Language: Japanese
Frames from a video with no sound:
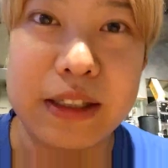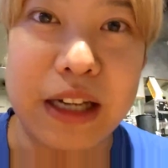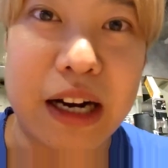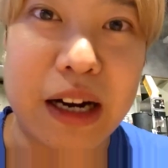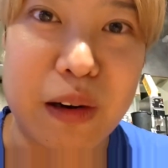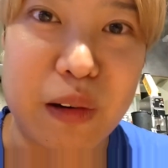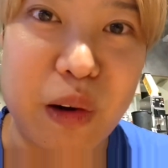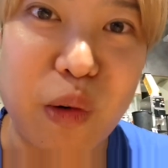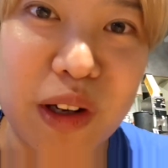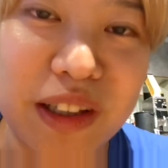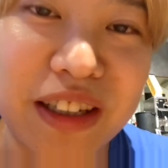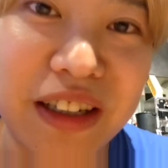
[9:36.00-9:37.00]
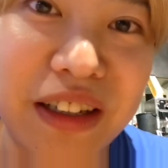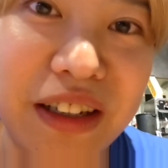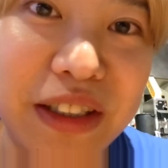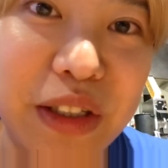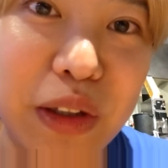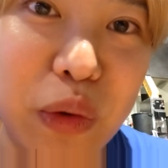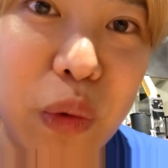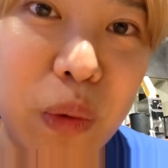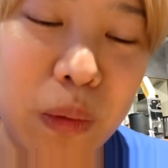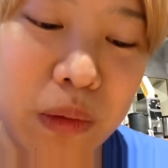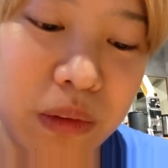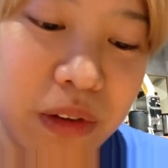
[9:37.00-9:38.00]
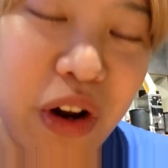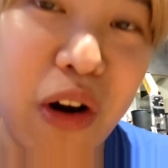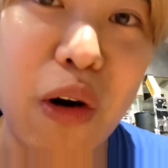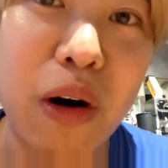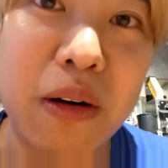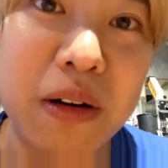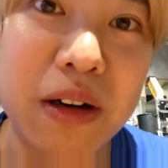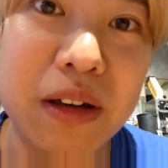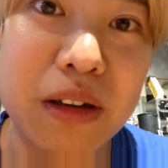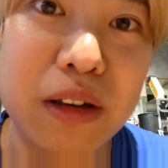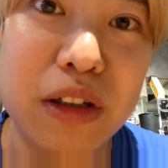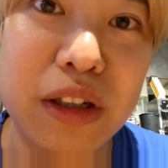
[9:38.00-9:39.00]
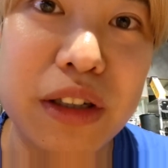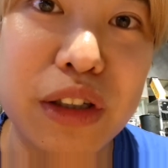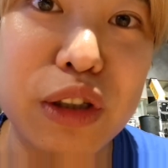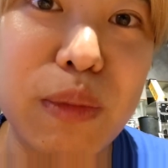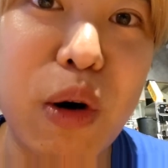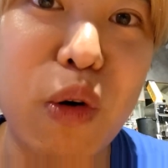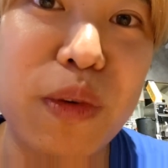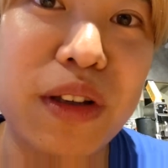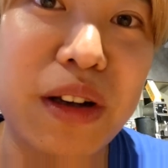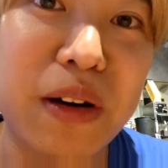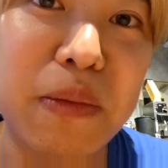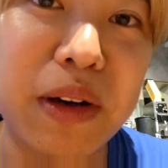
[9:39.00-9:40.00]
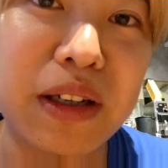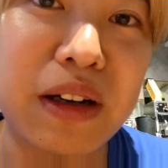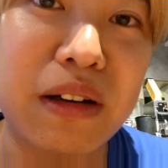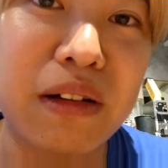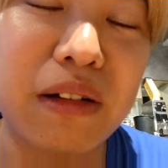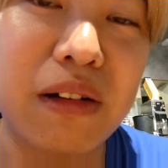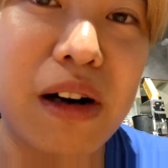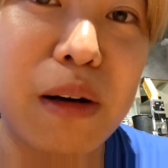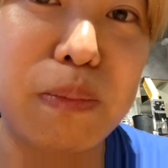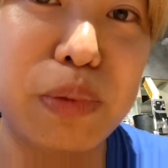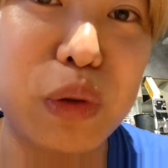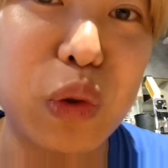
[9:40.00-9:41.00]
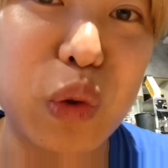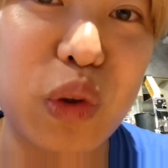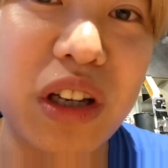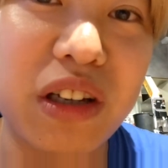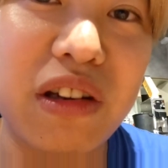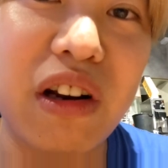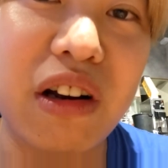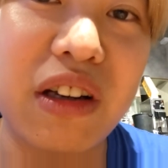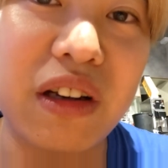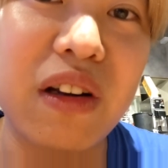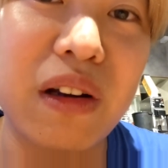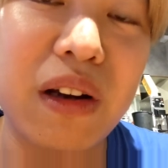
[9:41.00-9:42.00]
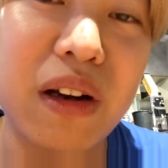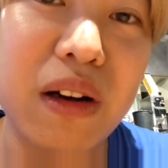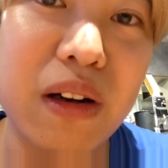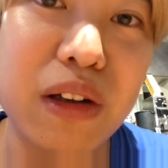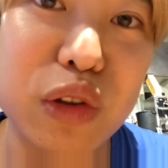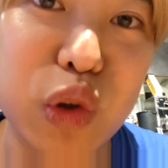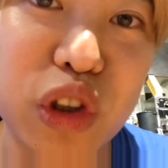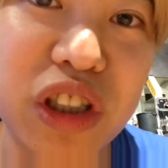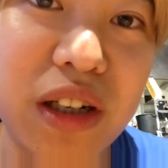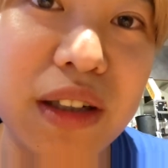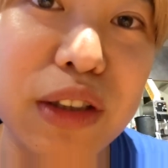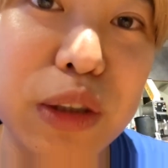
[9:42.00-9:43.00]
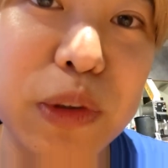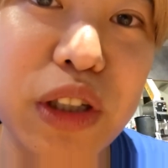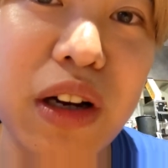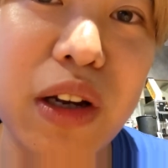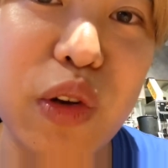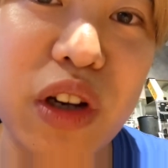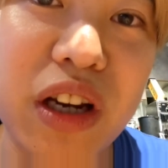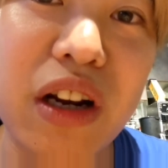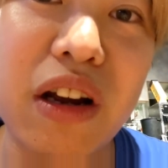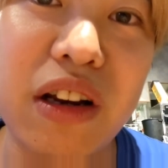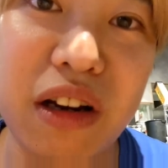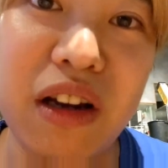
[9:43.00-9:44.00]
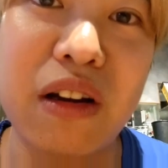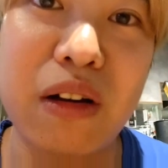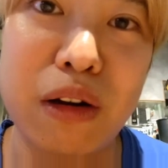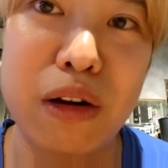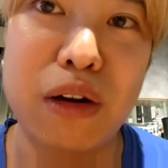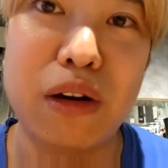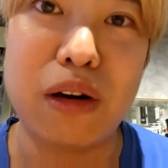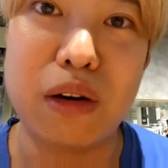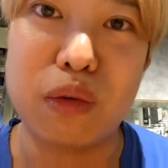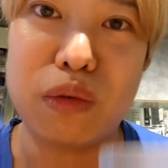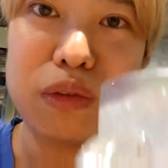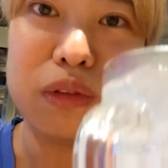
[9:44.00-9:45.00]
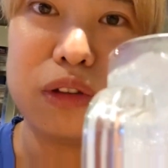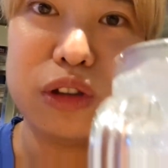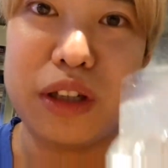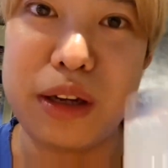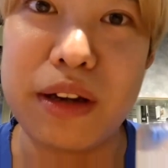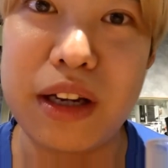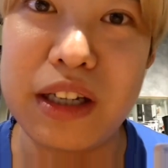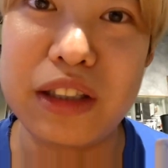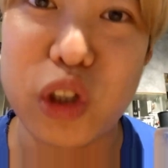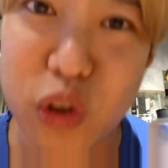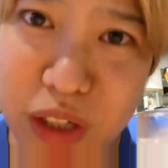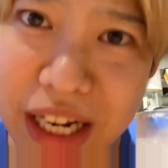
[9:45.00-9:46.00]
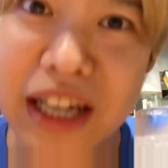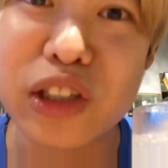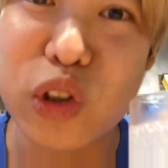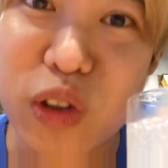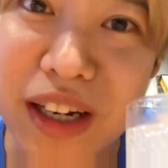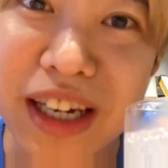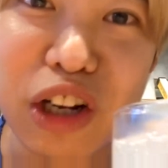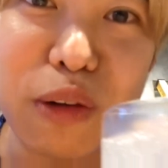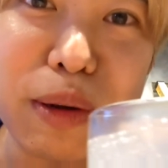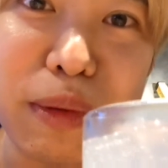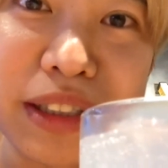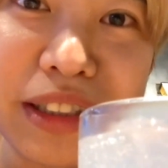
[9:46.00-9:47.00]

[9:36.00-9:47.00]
いや、カラオケ終わったんですけど、なんか、スマホ見たらまだアップロードできてないんでちょ時間潰さないといけないんであのちょっとだけちょっとだけだけ